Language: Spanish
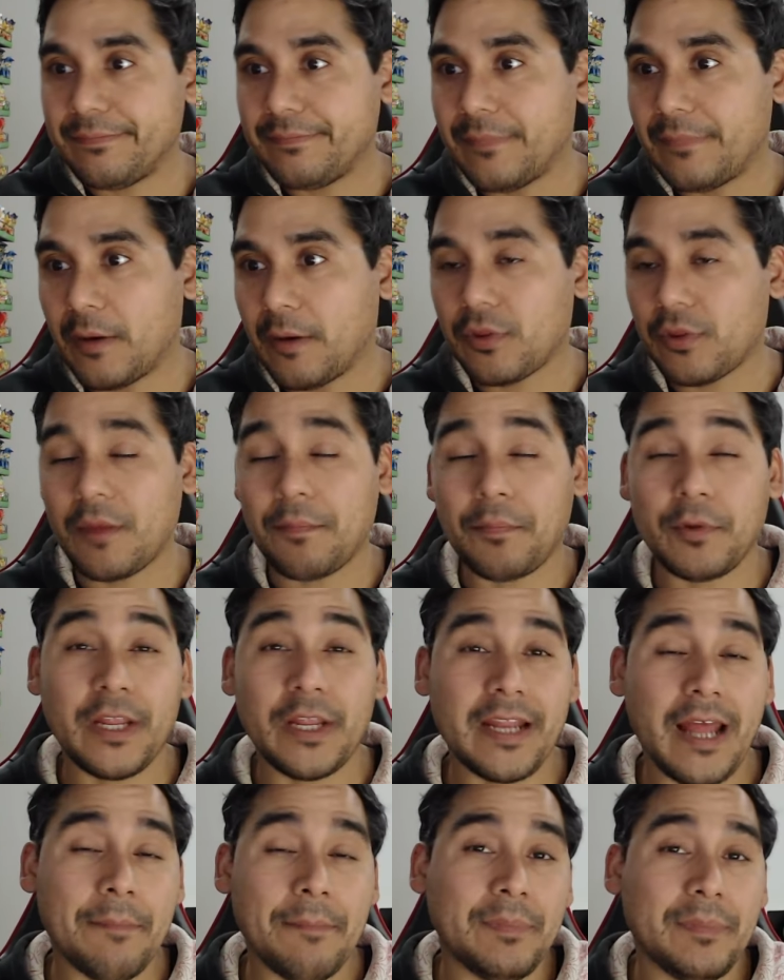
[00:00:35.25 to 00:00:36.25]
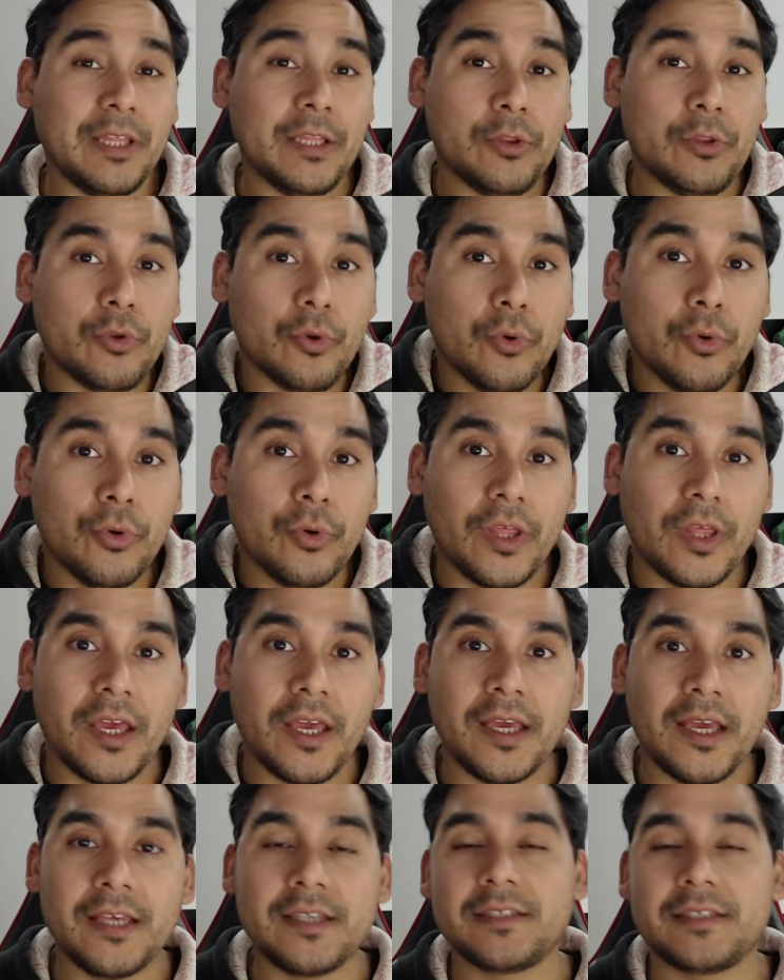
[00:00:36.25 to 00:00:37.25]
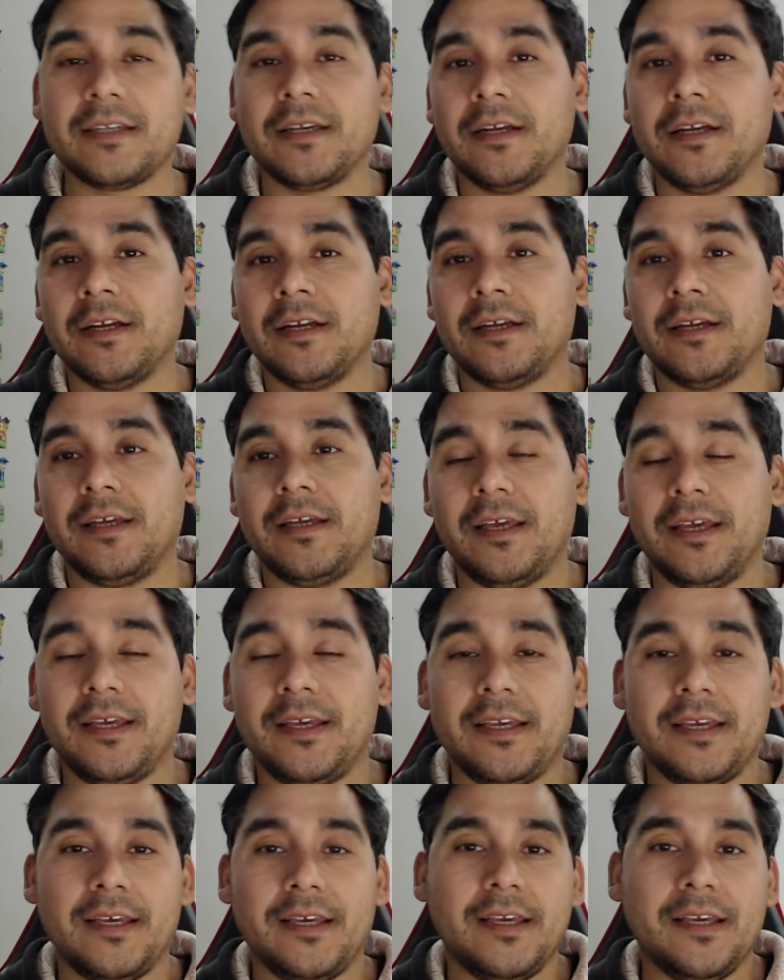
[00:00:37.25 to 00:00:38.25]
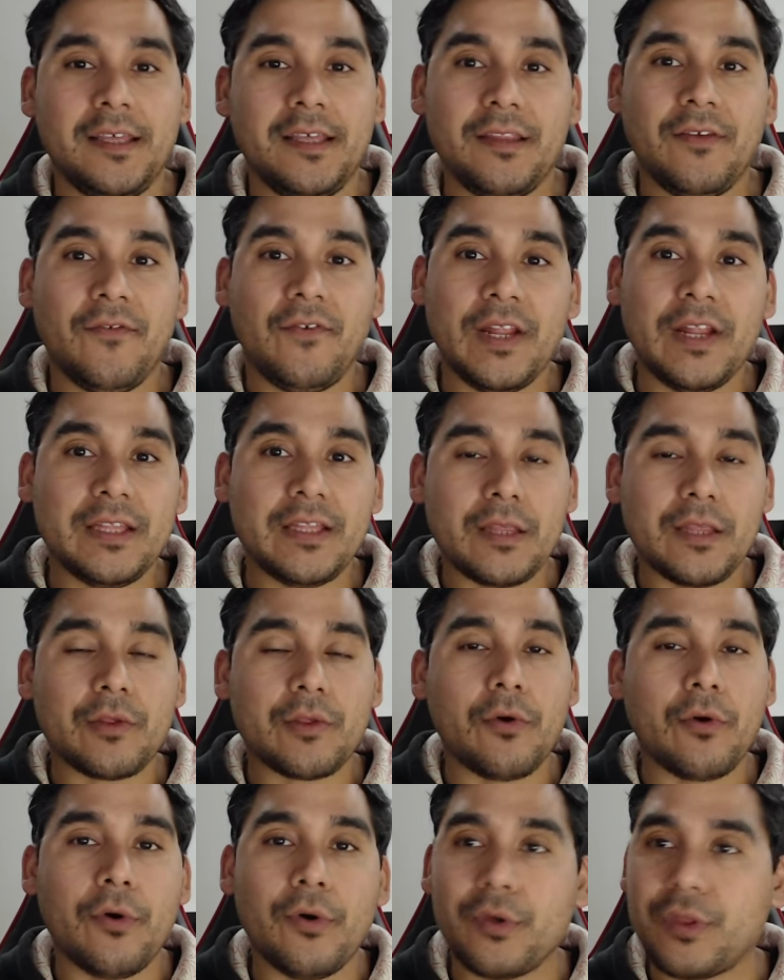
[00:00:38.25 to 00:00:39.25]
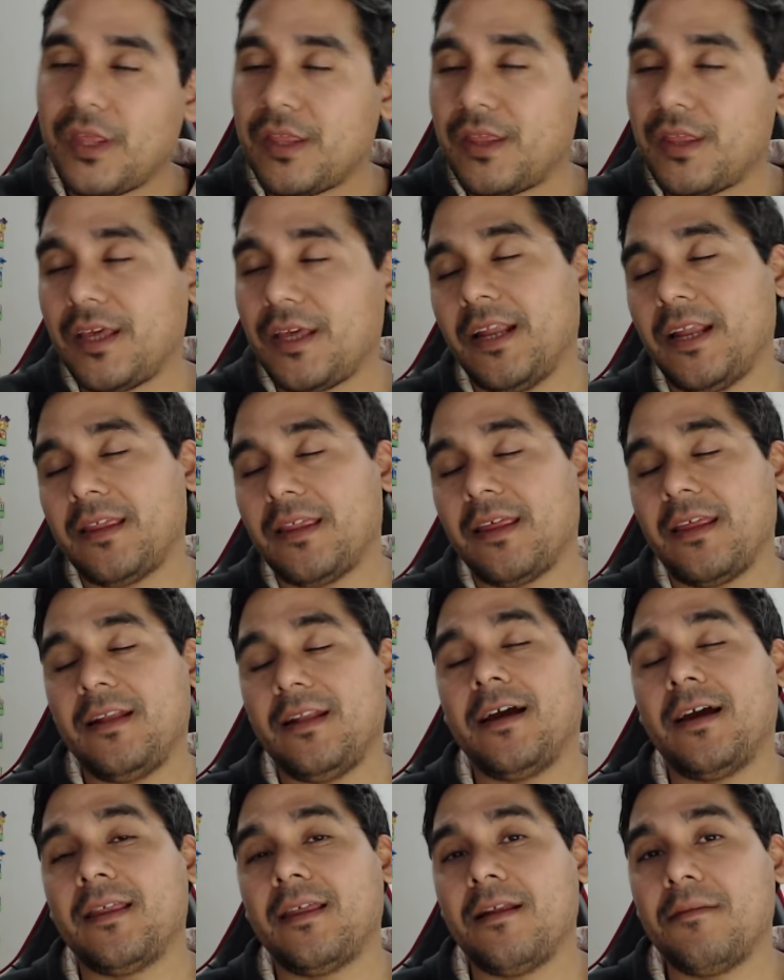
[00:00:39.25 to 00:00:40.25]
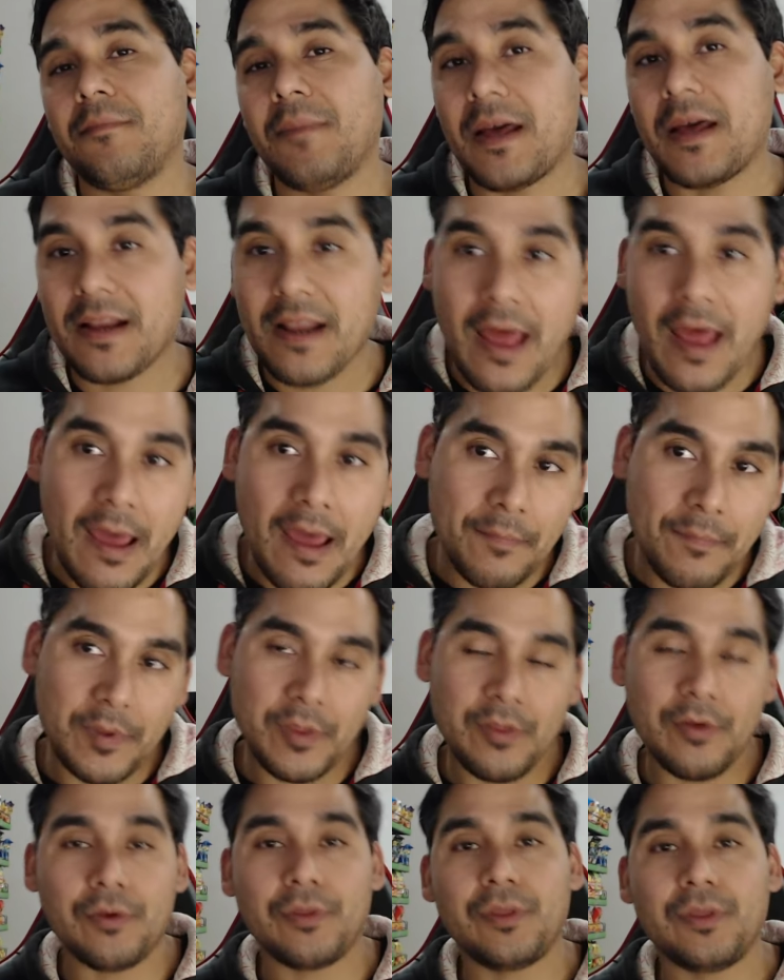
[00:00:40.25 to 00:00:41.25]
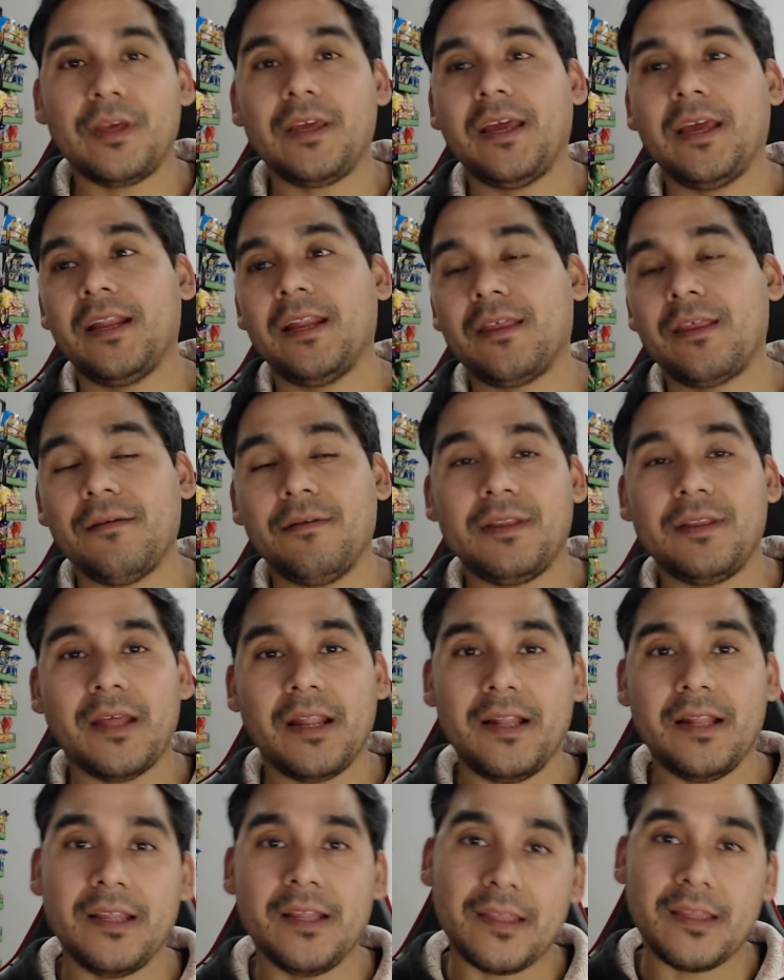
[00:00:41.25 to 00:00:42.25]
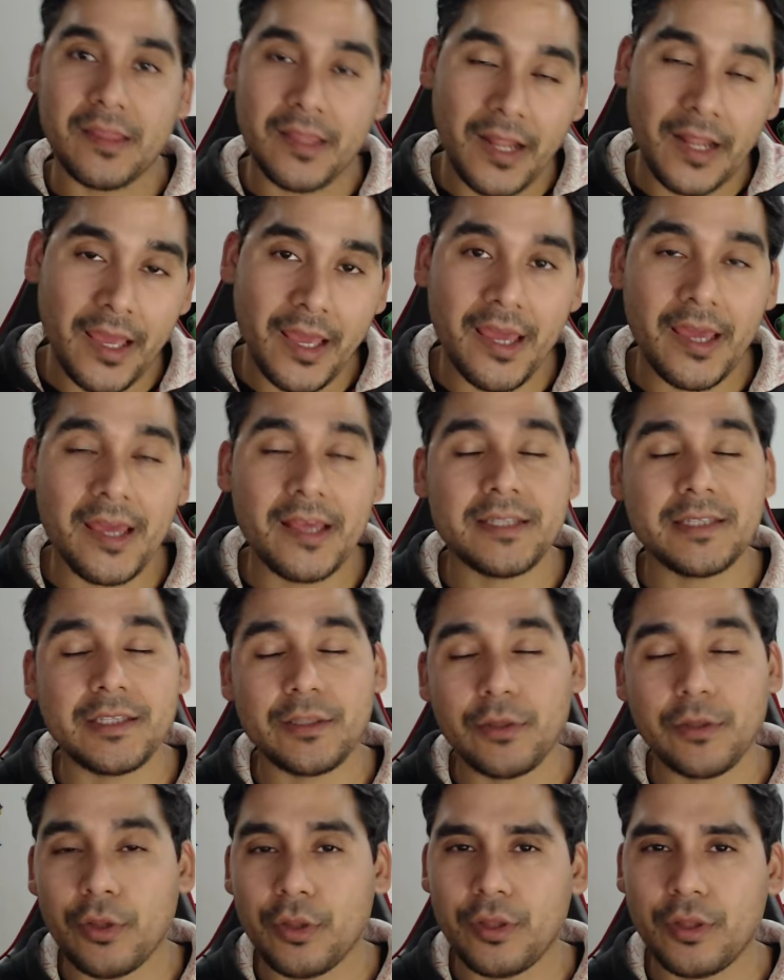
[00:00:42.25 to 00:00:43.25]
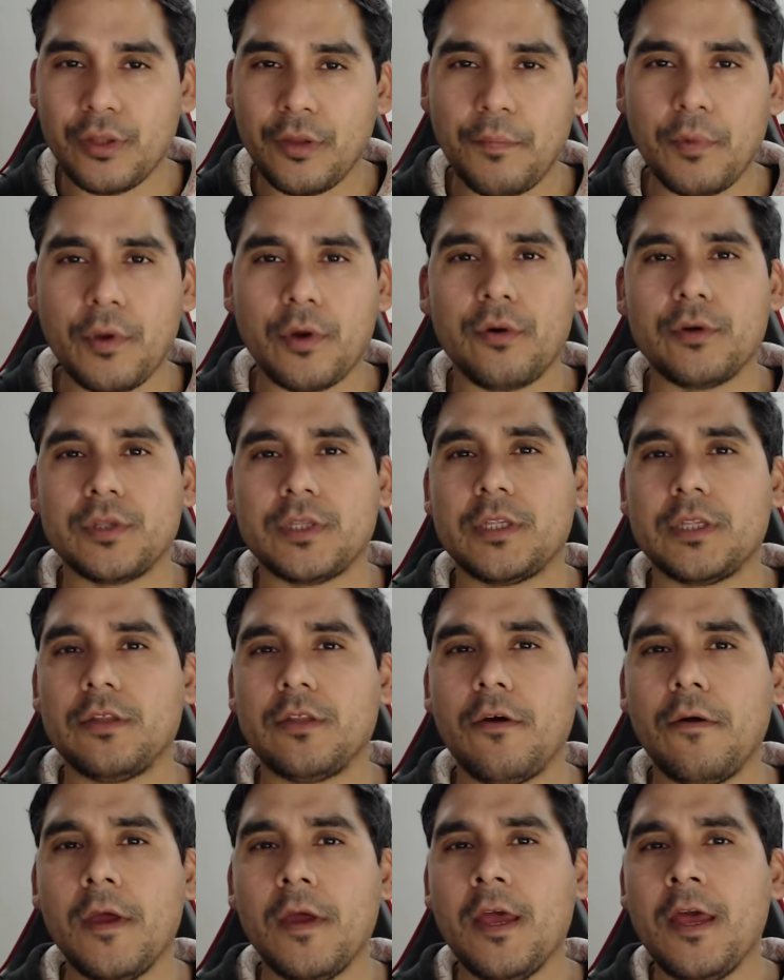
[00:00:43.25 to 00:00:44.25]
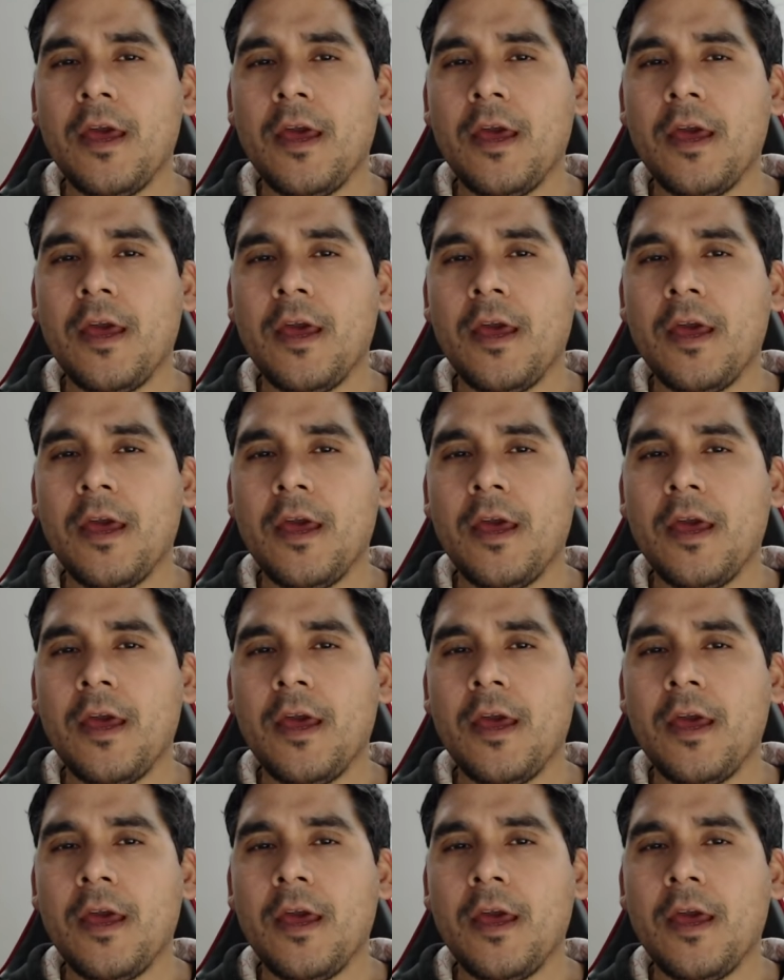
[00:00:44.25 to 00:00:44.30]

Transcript: vamos a poner, aptitudes, eh, diferentes cosas, si quieres adelgazar más rápido, si quieres evitar el estrés y todo ese tipo de cosas, ¿no?